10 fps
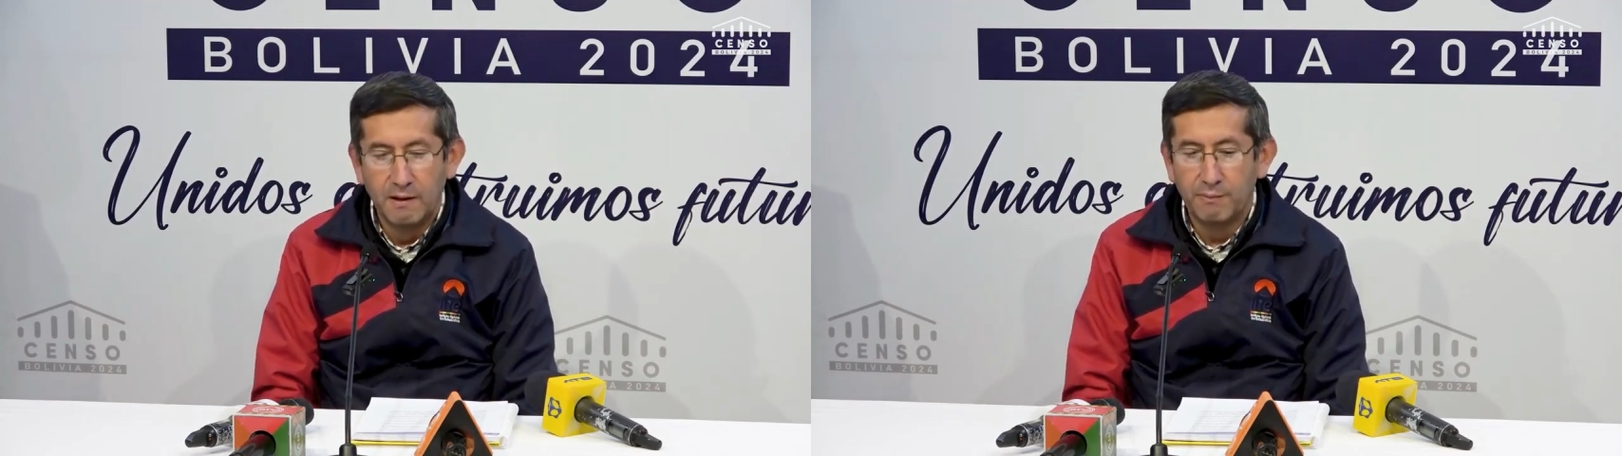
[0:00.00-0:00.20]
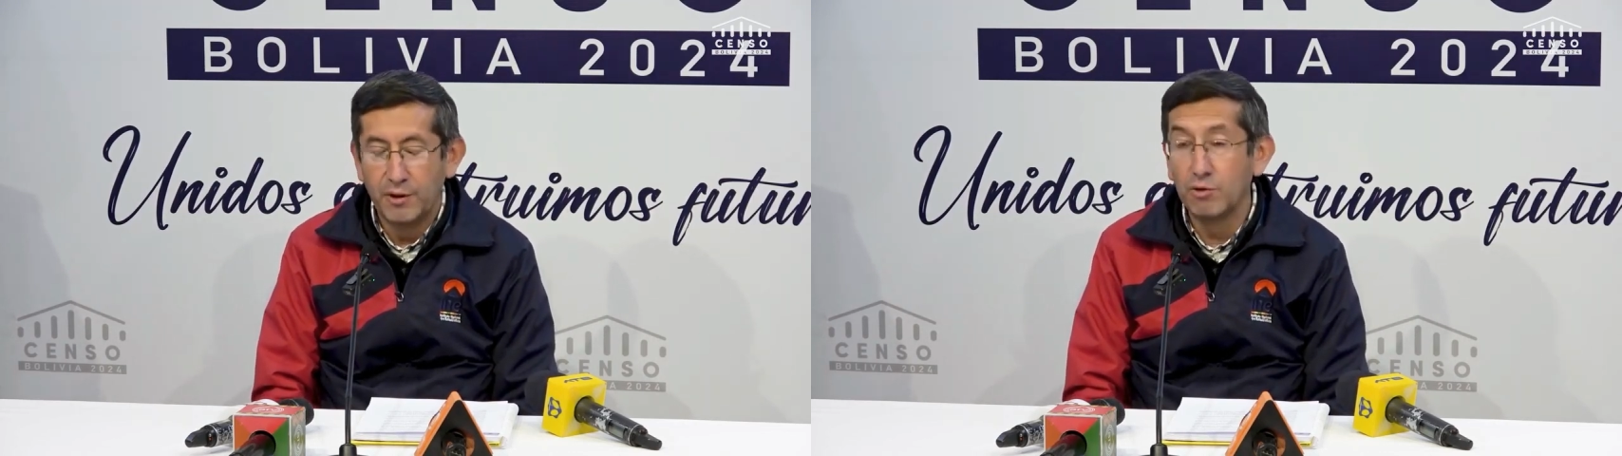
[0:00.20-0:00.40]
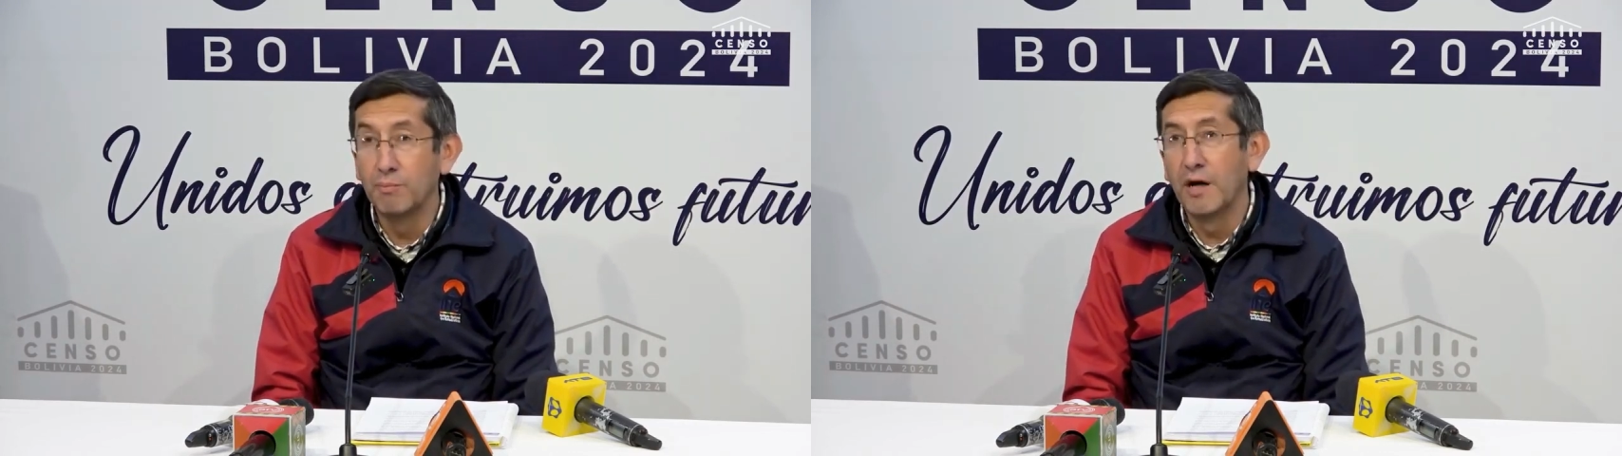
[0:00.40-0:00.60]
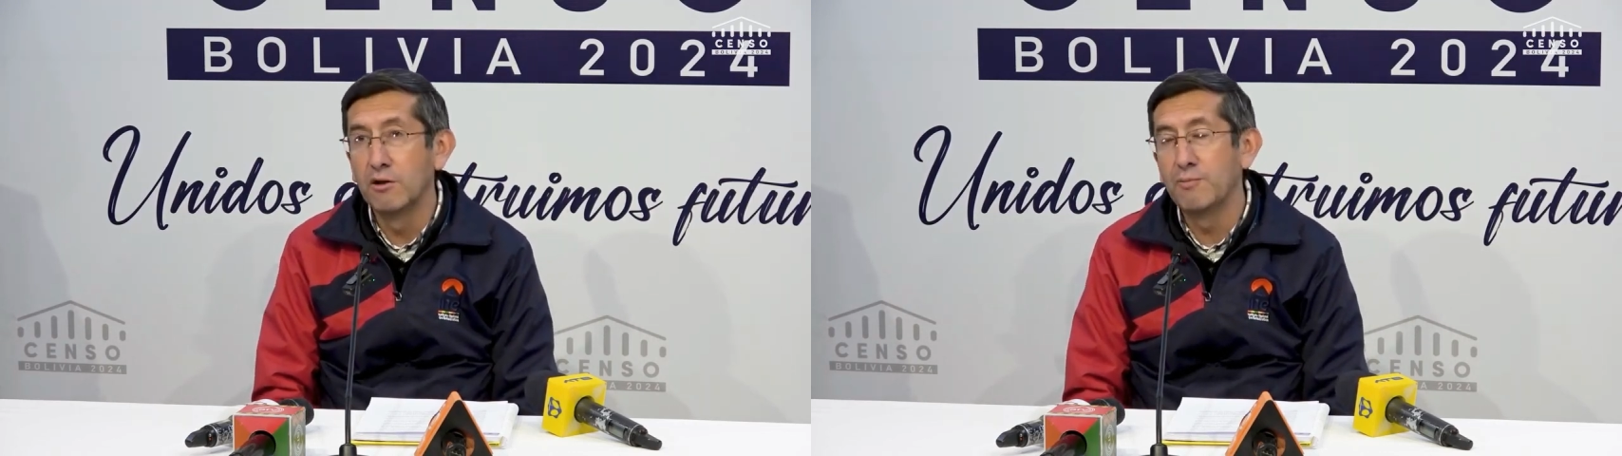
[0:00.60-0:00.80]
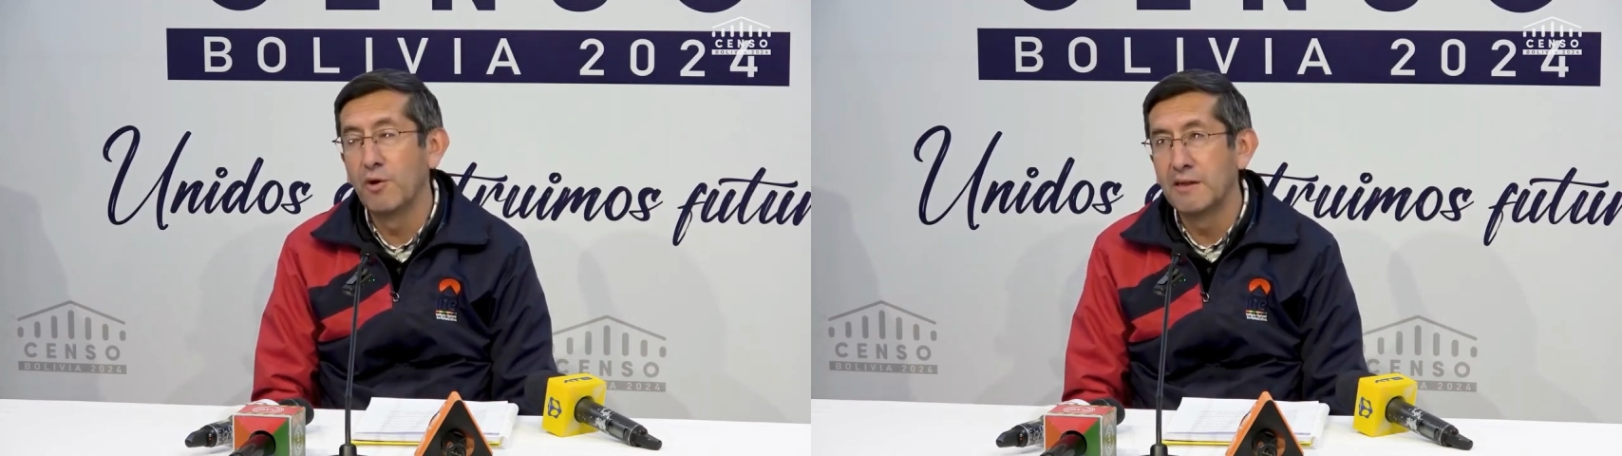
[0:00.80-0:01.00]

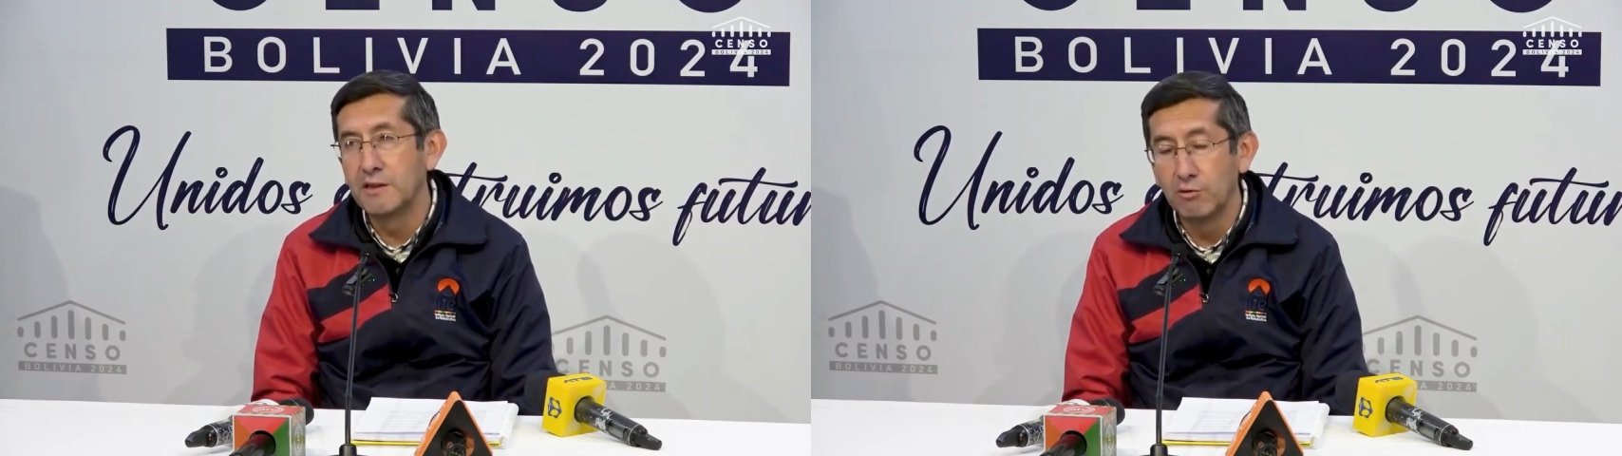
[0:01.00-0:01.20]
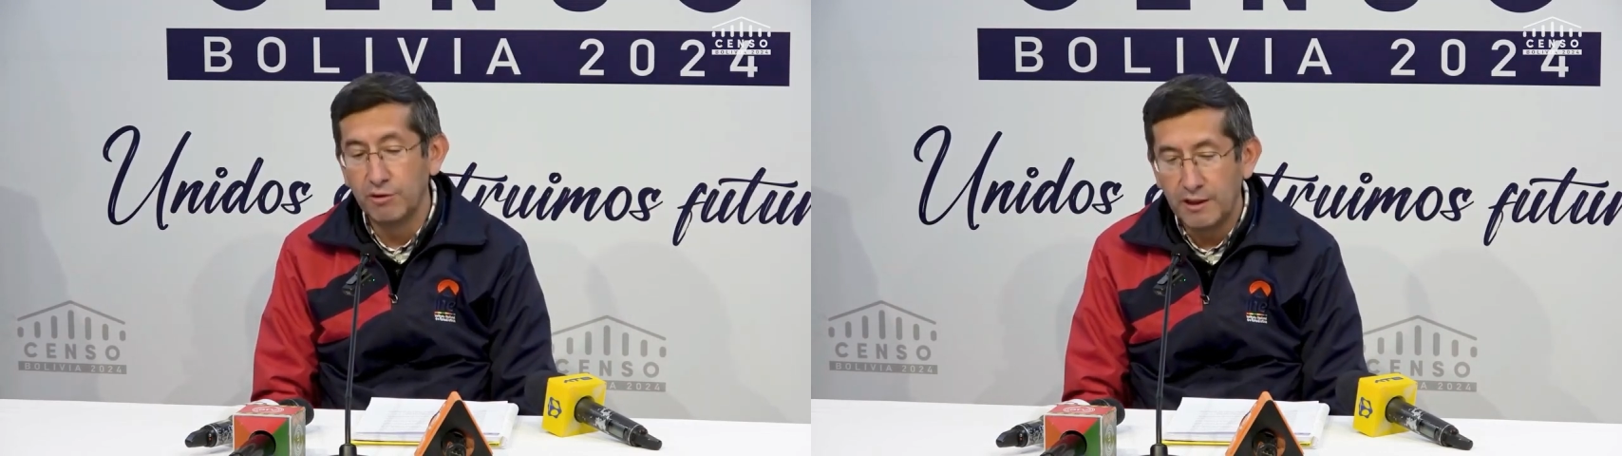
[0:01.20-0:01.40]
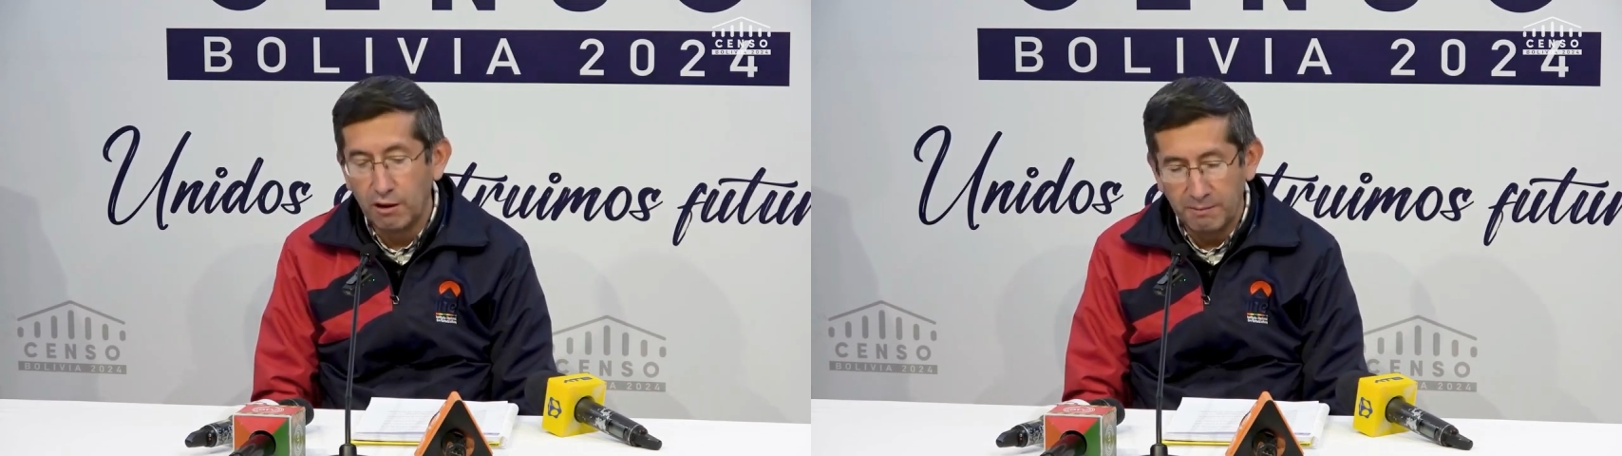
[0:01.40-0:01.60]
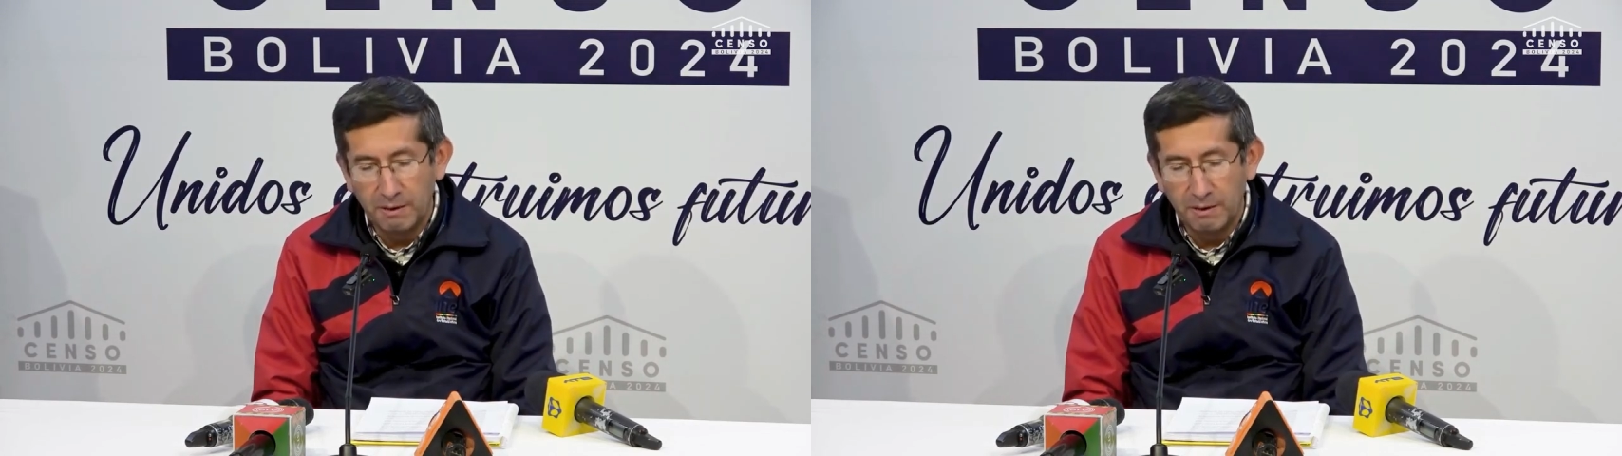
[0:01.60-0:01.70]
preocupados por la seguridad